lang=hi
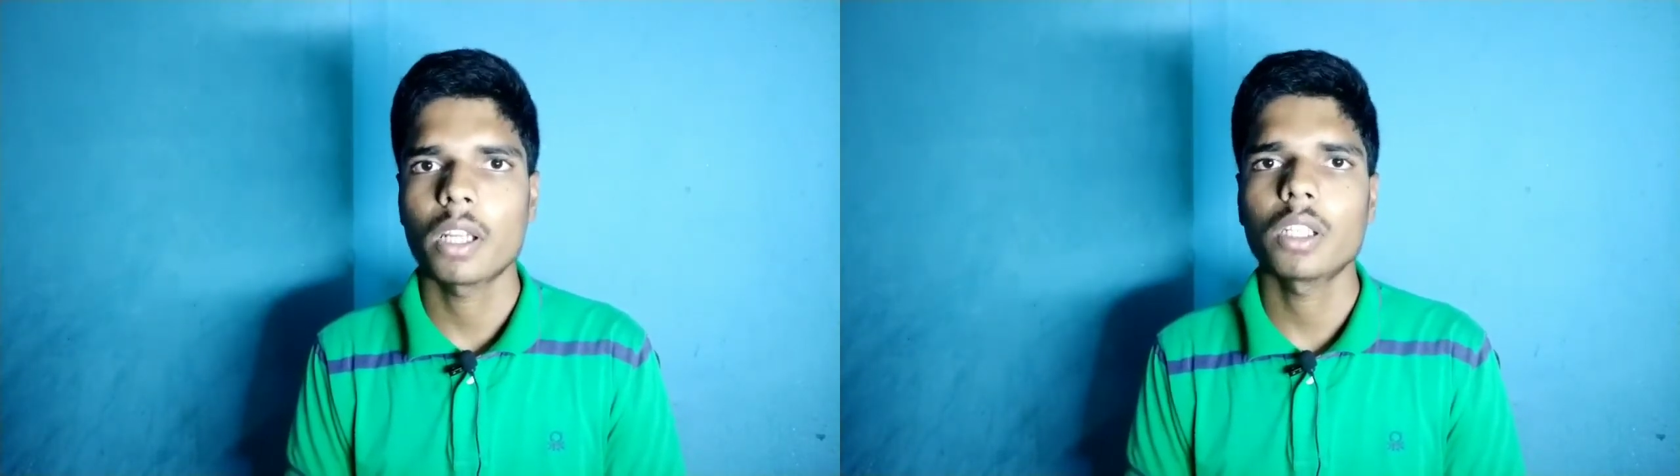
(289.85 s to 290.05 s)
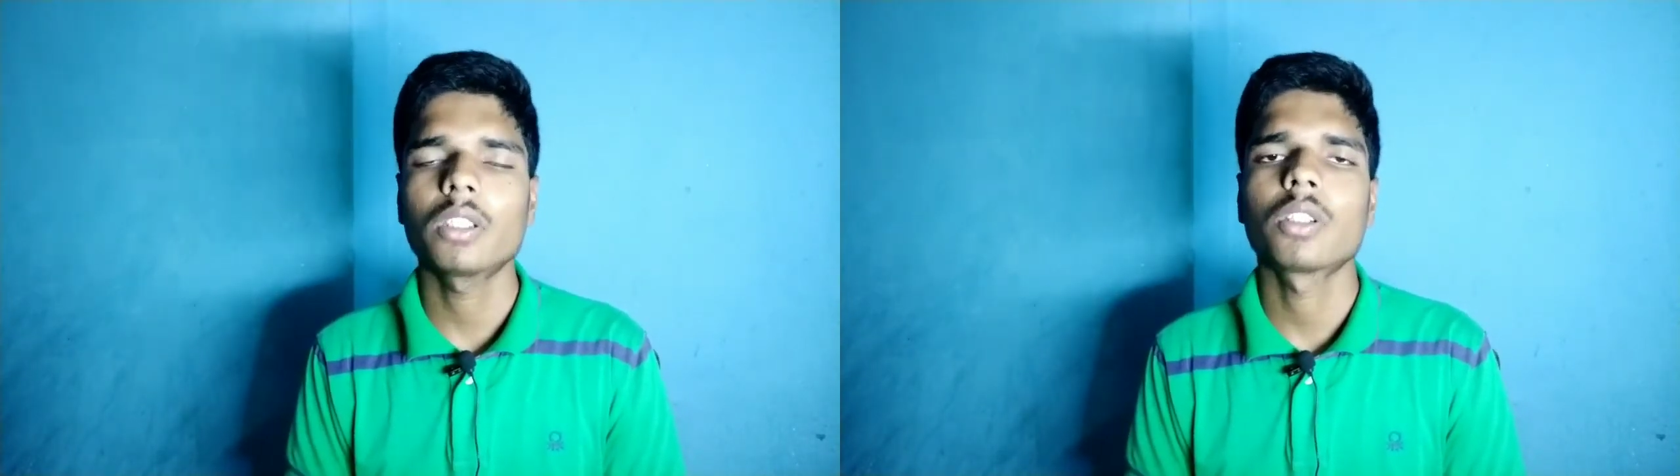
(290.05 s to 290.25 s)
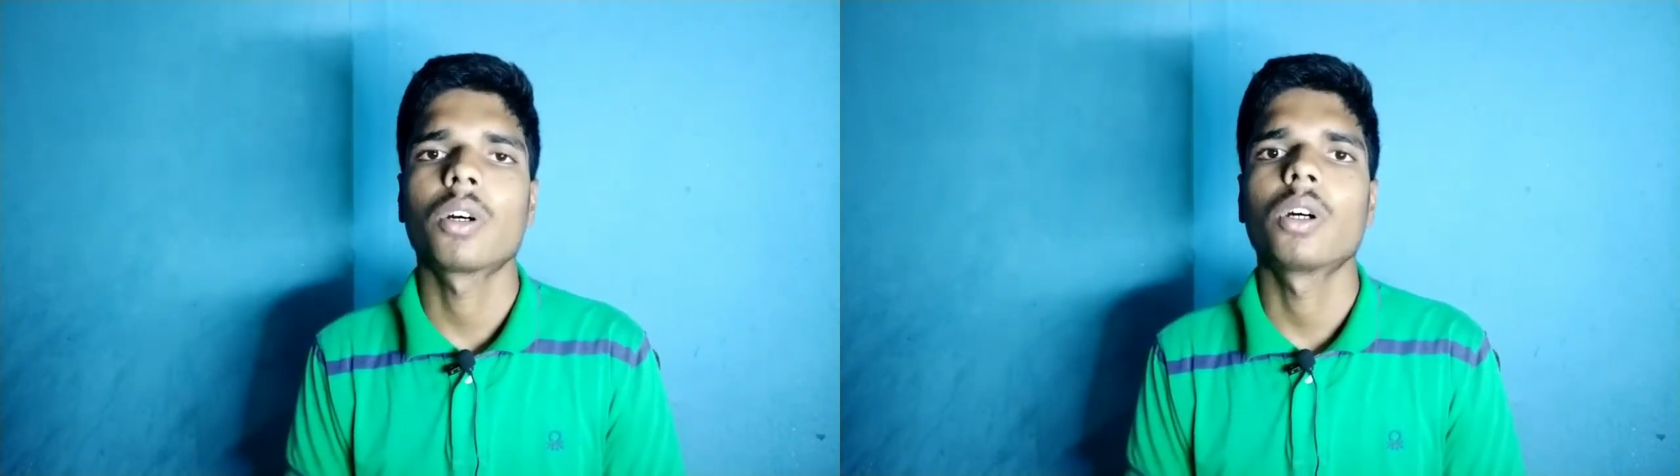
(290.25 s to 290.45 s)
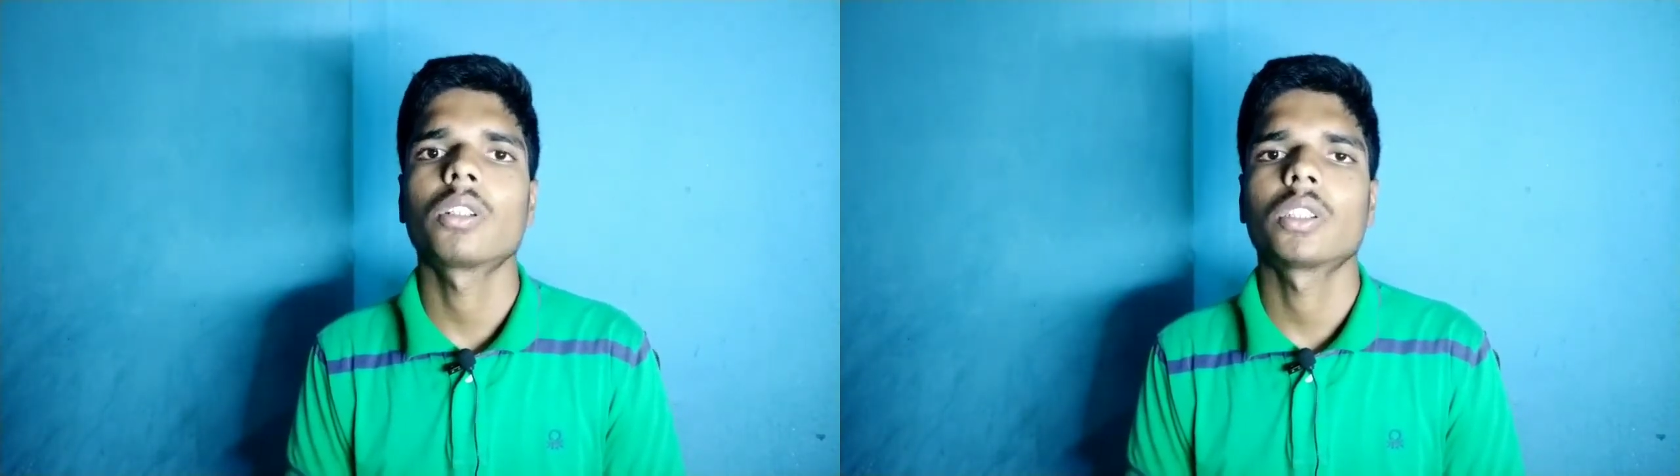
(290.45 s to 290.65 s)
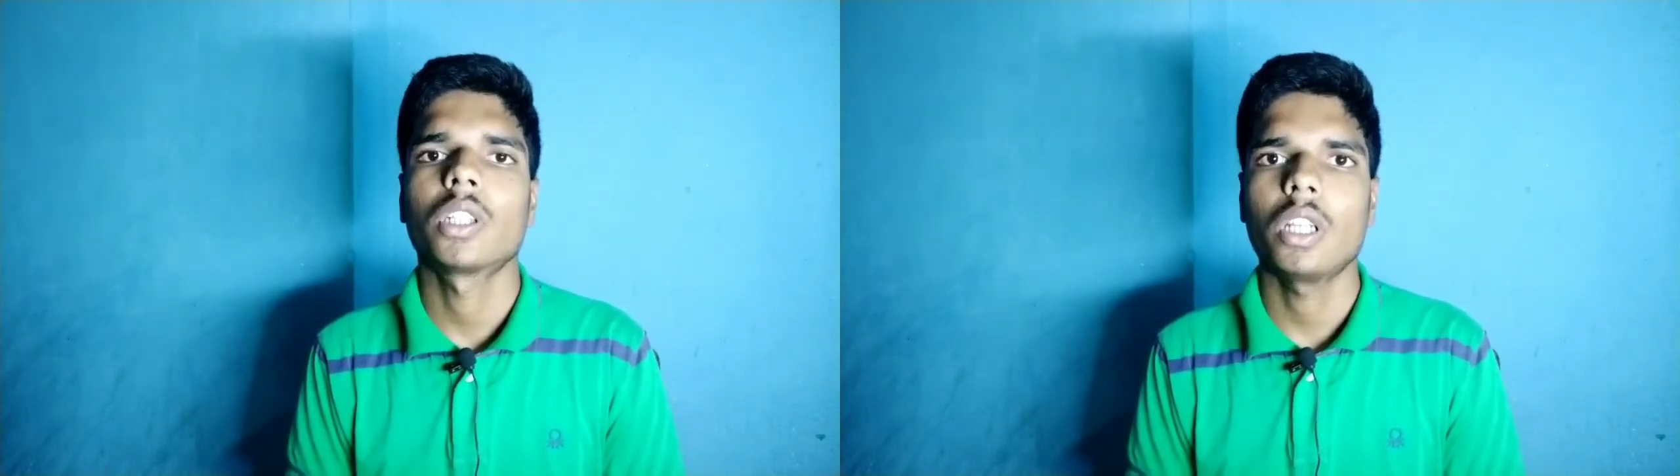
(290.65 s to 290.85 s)
भारत
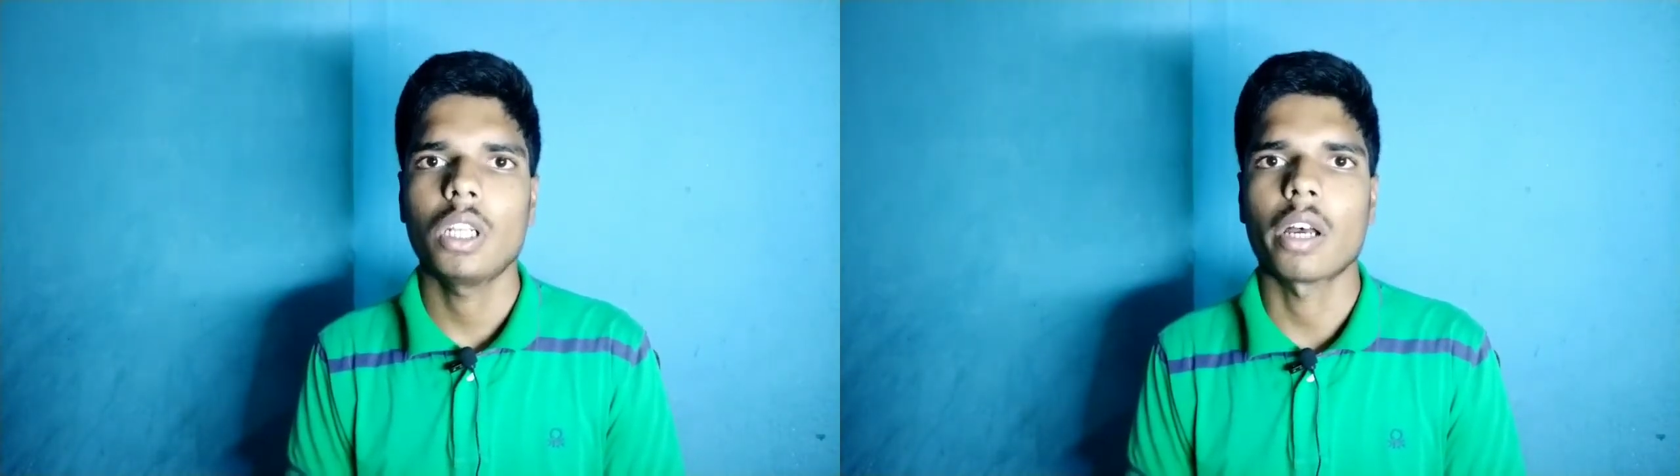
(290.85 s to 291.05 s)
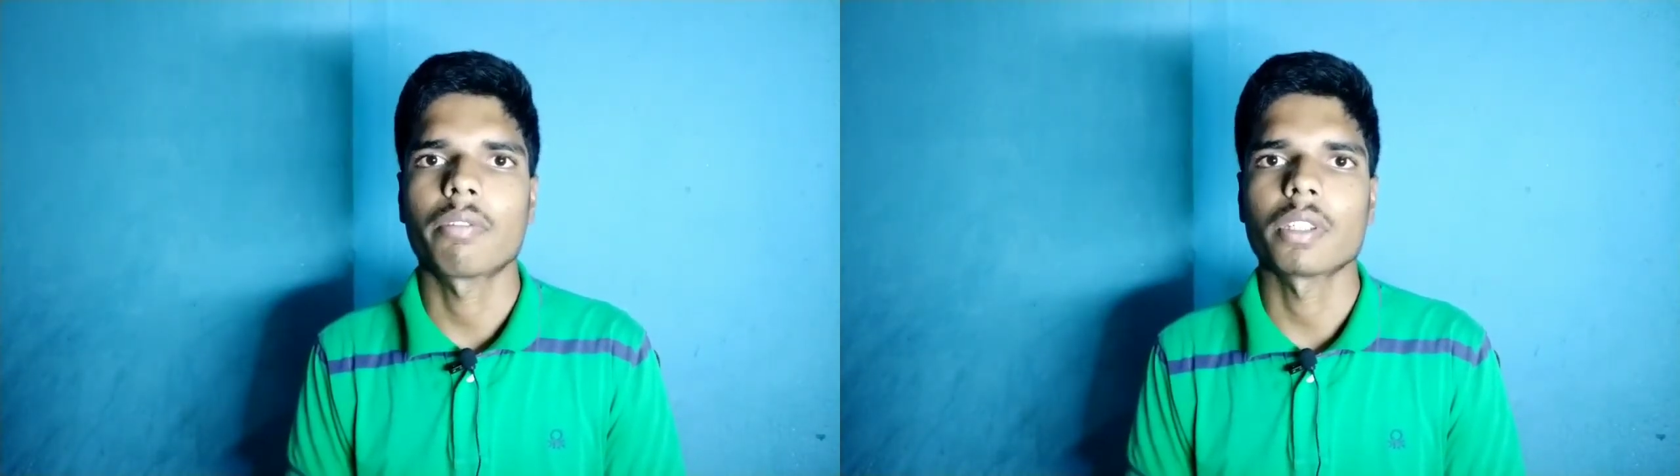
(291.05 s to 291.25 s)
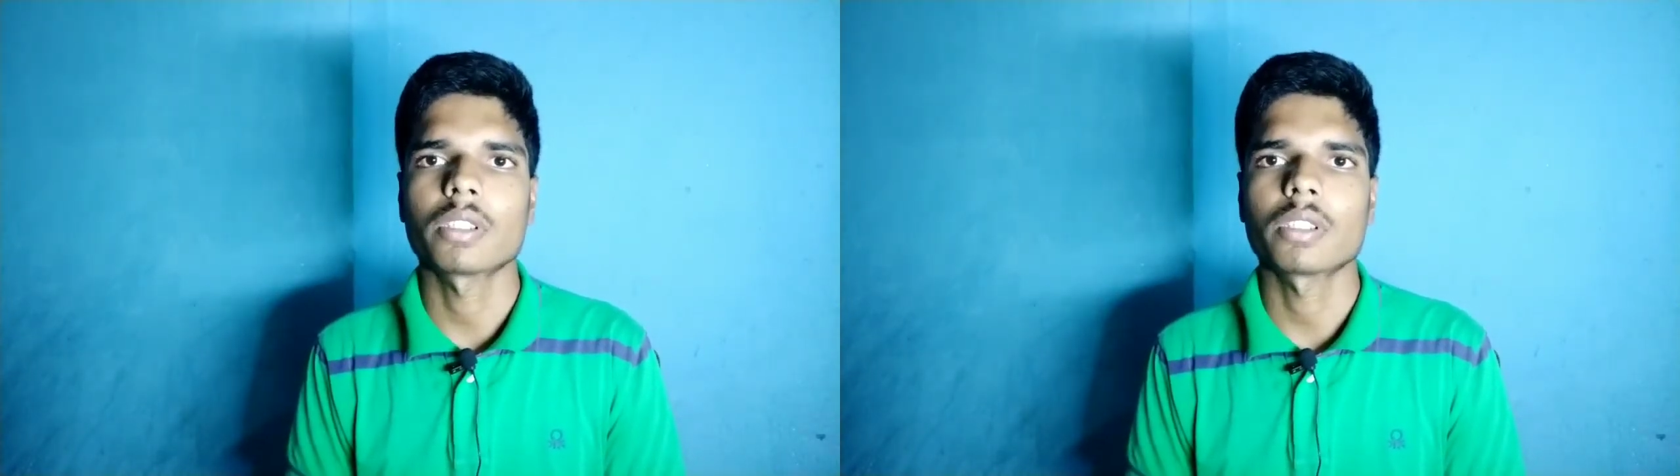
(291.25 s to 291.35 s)
और अल्लाह